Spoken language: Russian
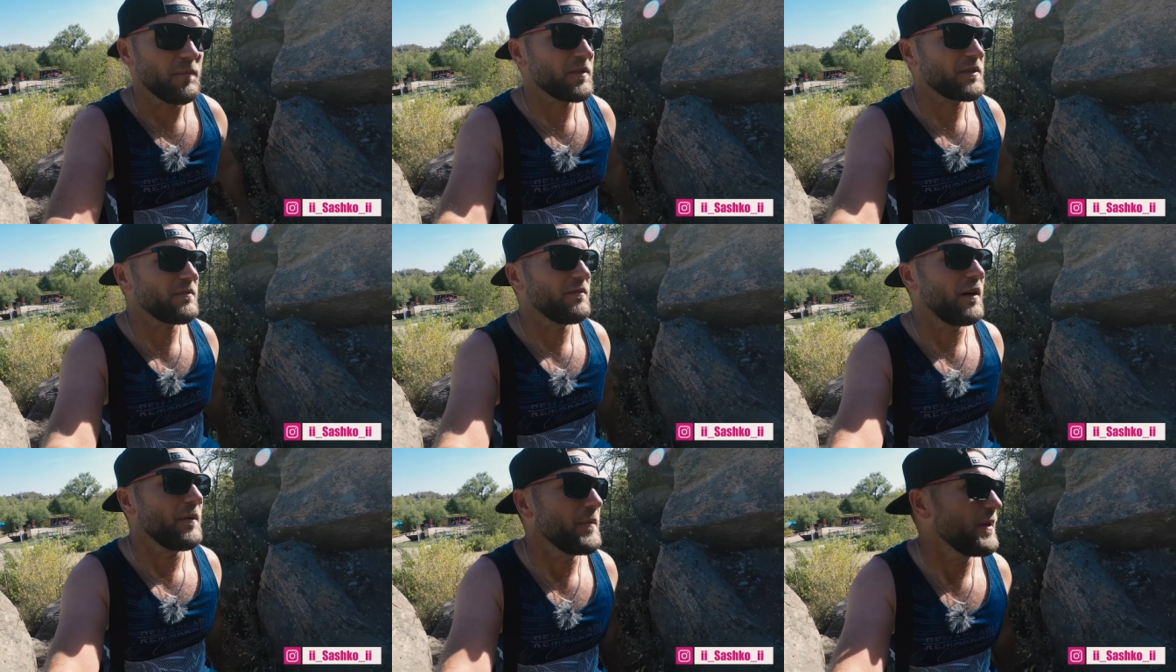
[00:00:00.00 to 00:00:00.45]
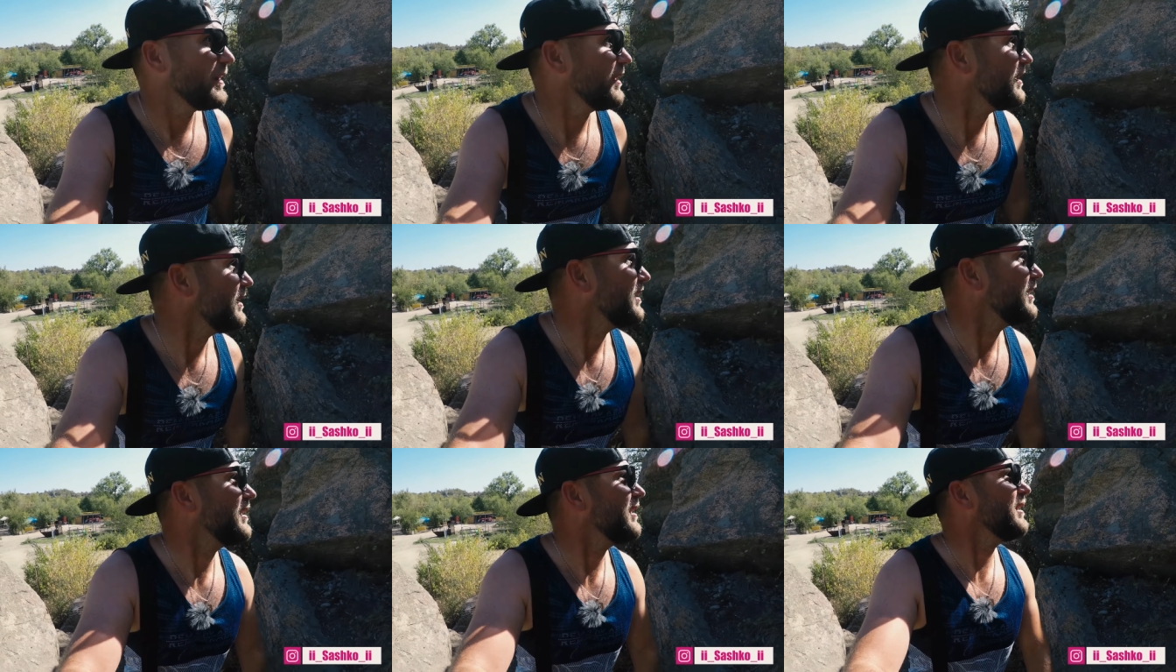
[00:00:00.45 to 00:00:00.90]
мы с вами
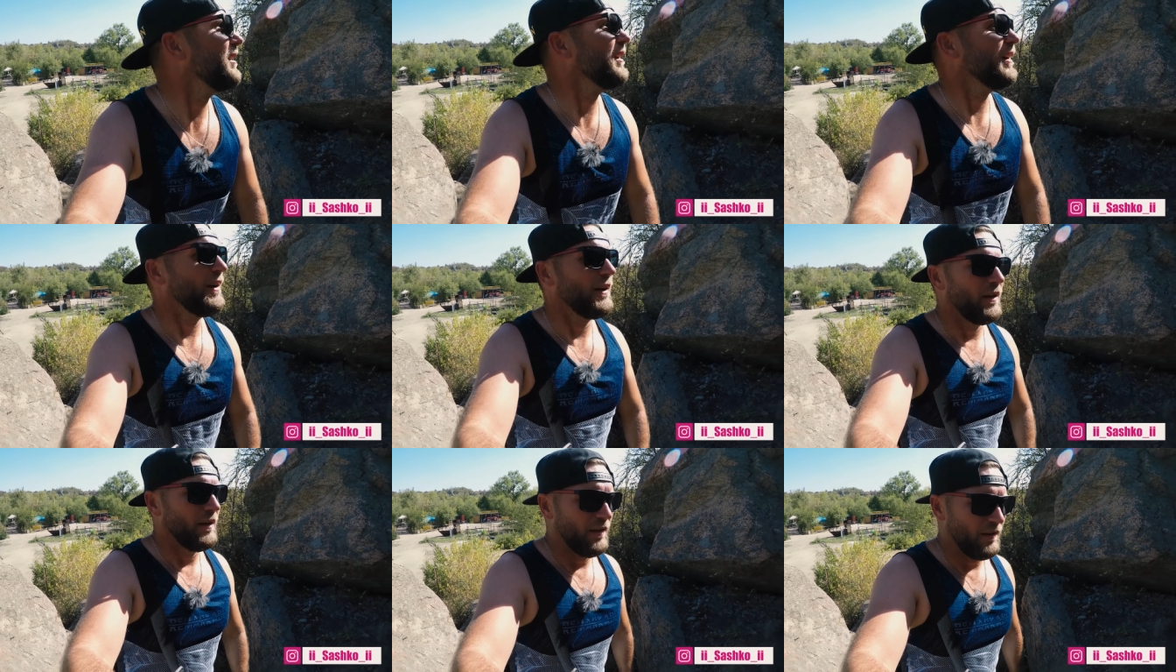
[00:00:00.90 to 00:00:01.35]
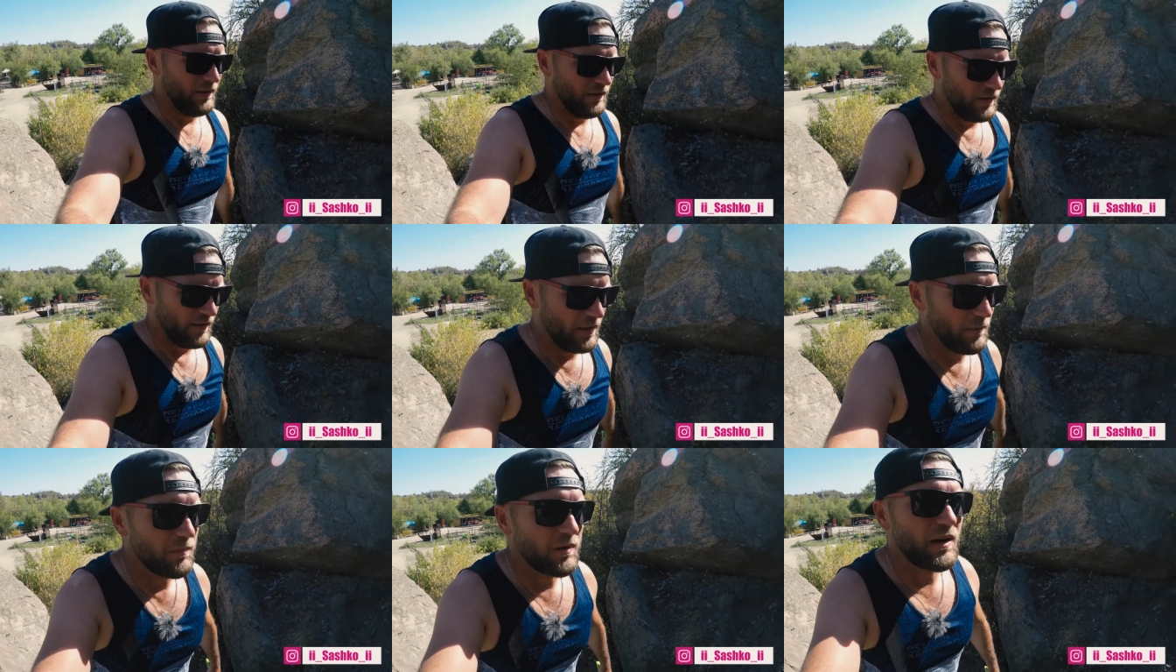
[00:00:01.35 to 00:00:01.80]

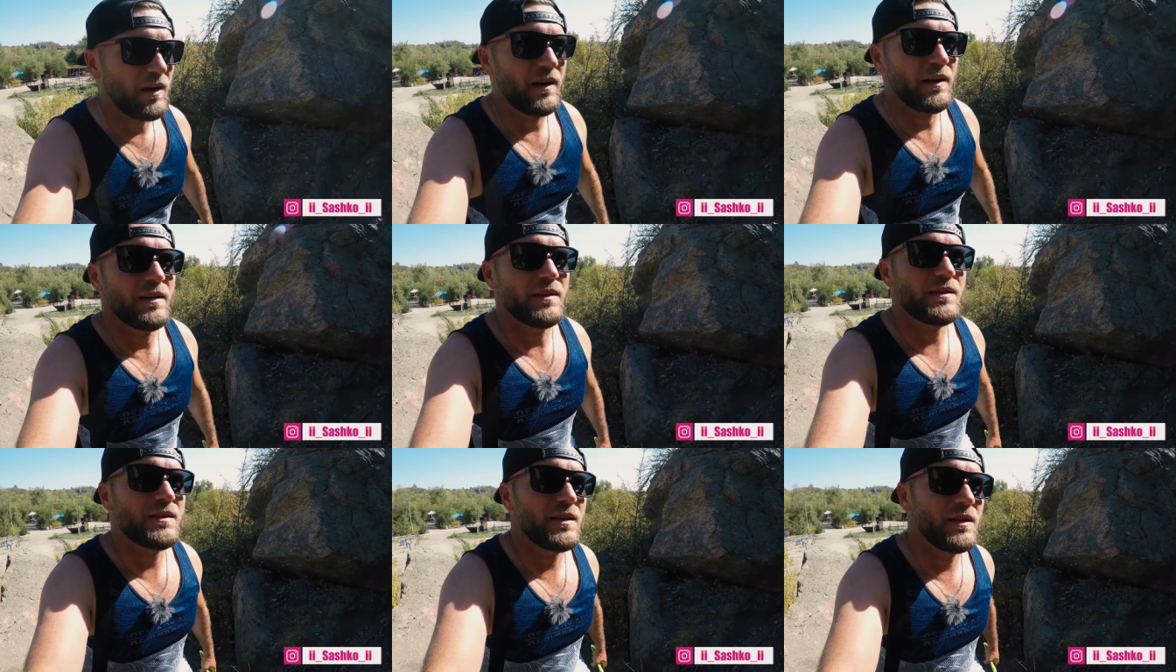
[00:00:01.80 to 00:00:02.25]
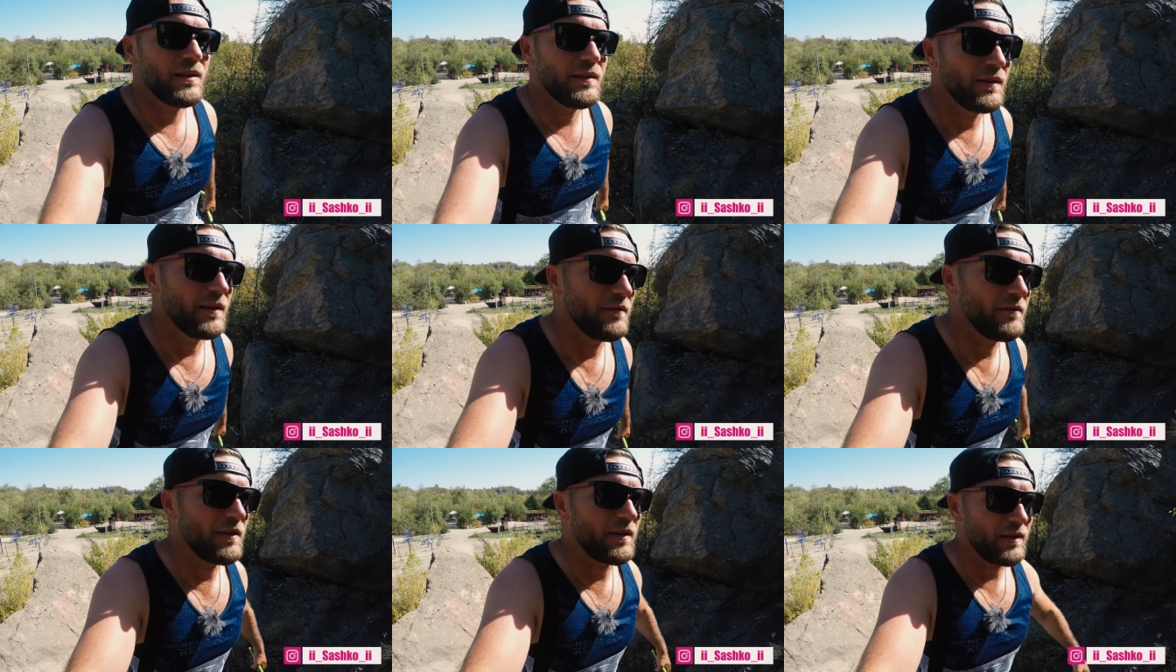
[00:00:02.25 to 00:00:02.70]
добрались,
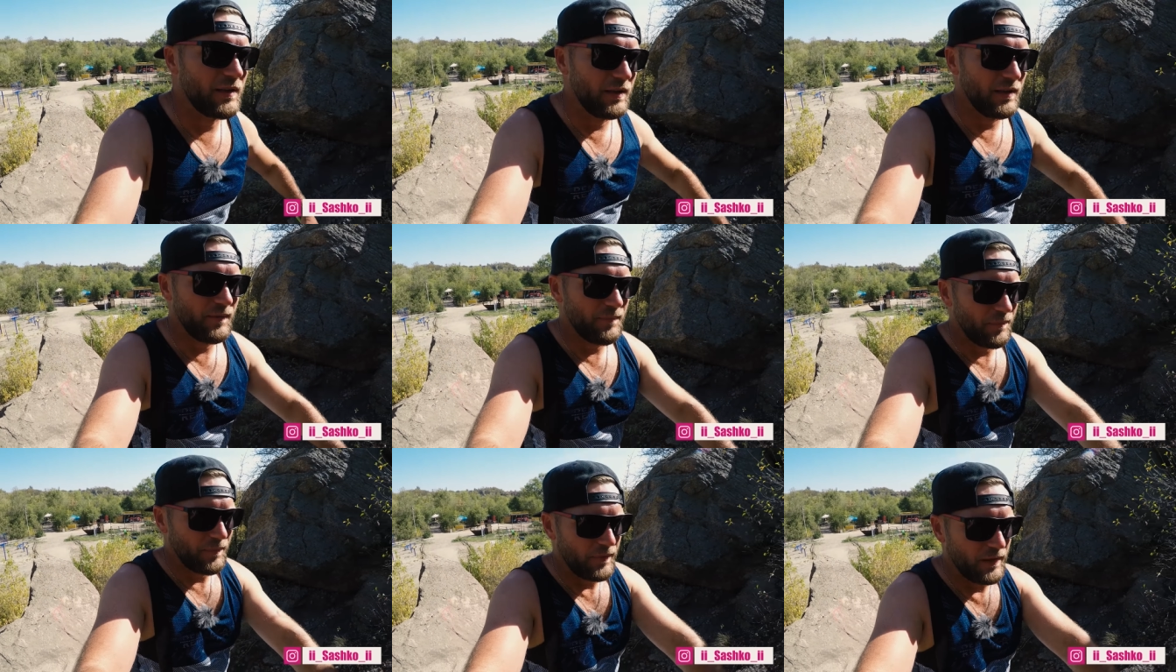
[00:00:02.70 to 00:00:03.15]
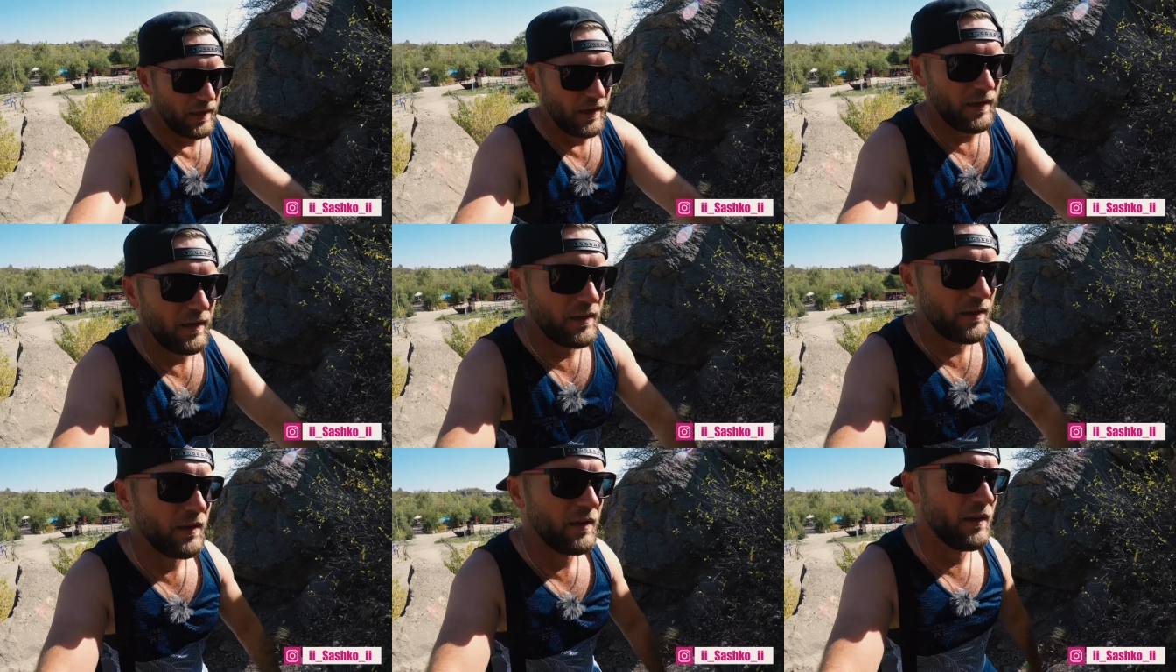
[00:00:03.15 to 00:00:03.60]
наверное,
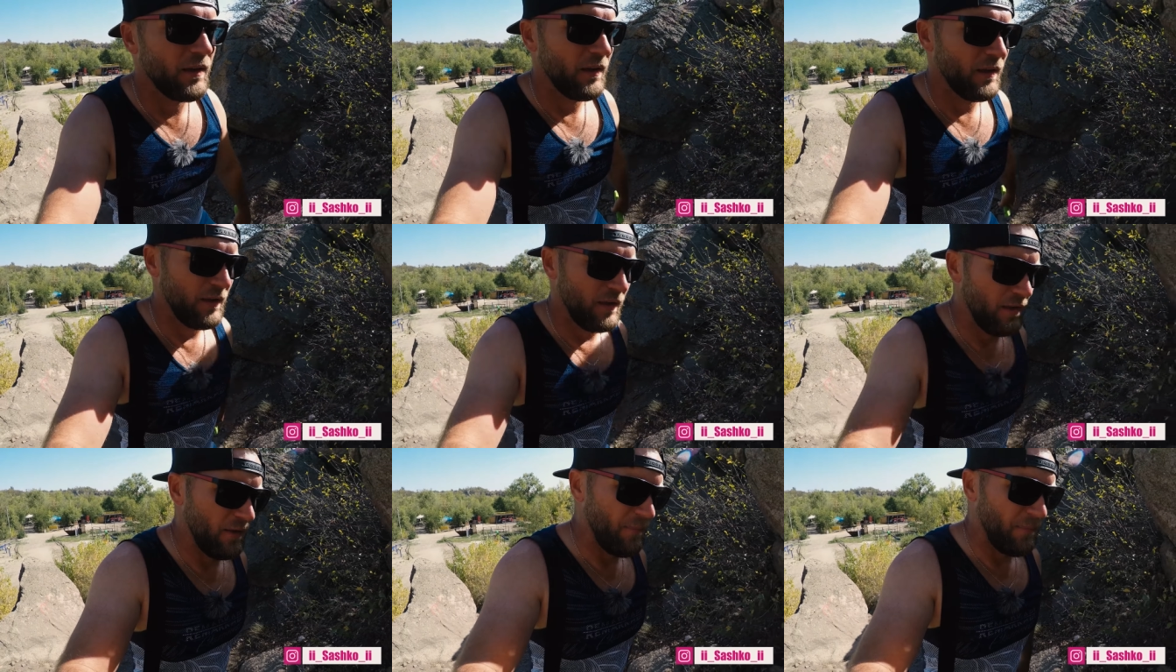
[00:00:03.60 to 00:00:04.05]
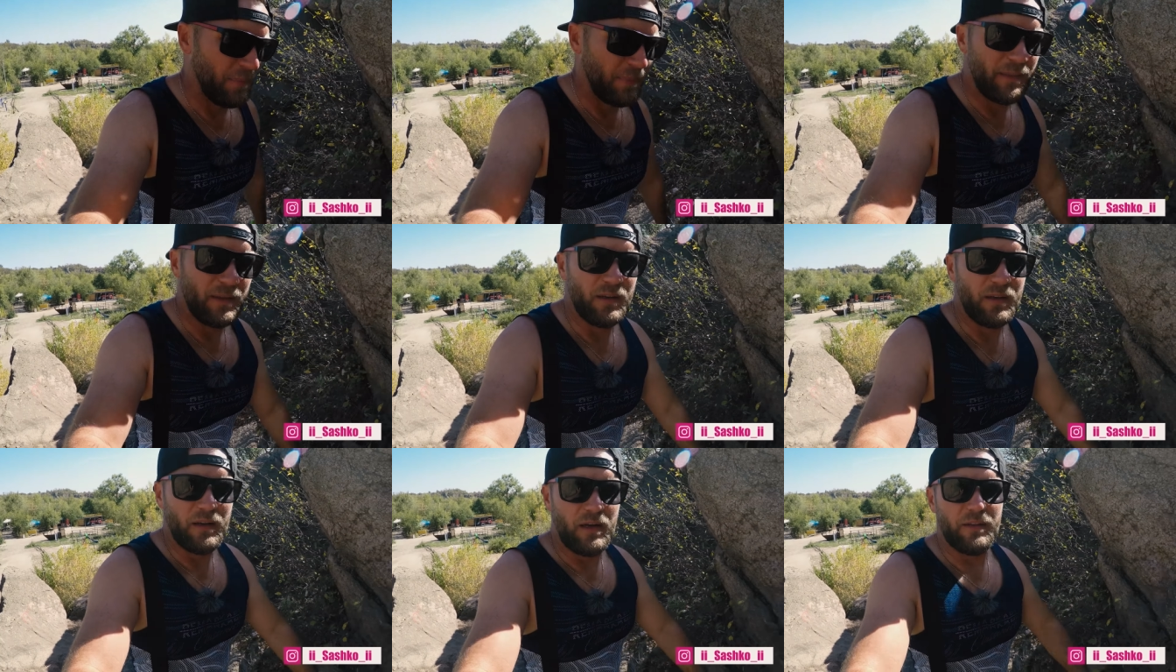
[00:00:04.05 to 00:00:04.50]
до
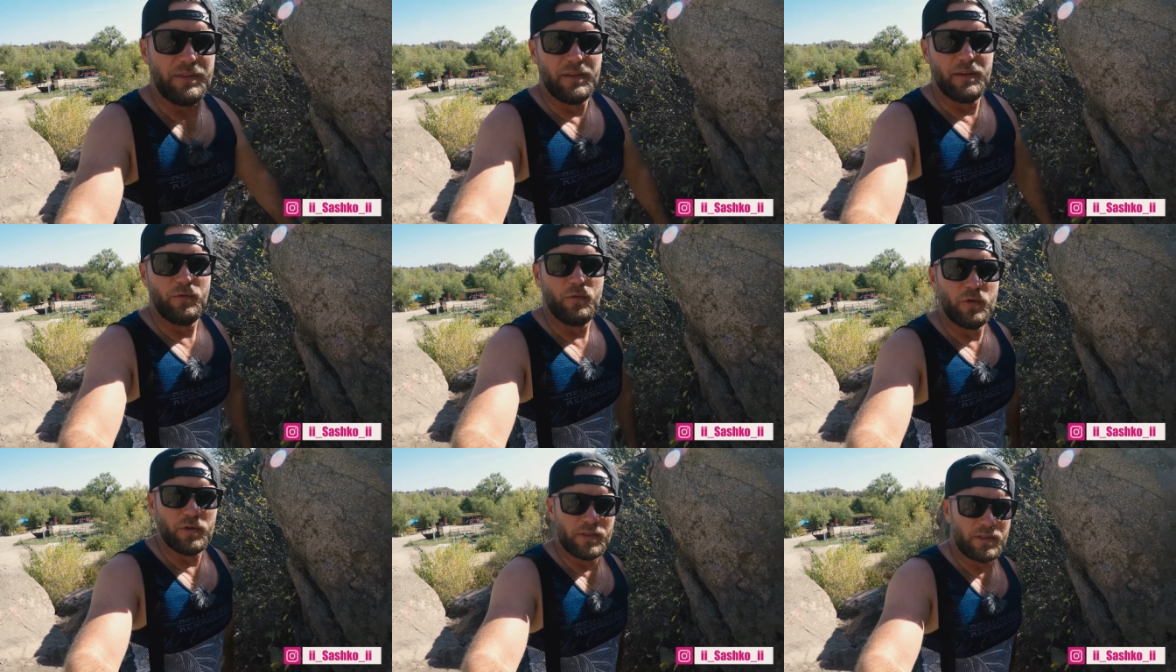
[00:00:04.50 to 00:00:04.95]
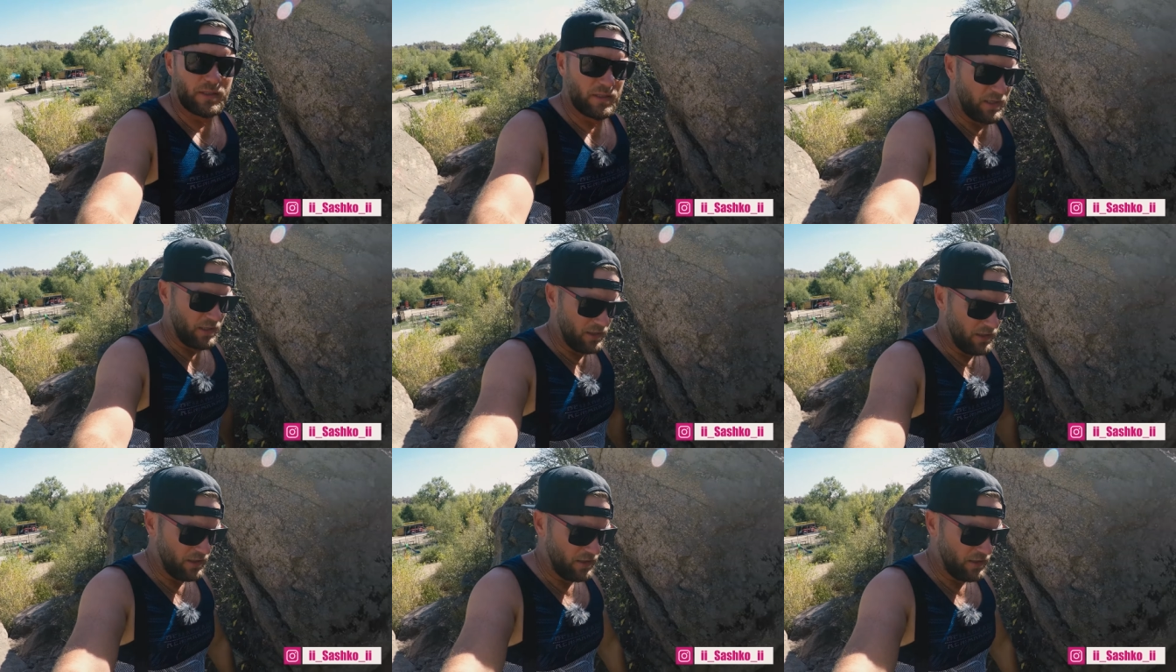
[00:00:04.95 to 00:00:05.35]
одного из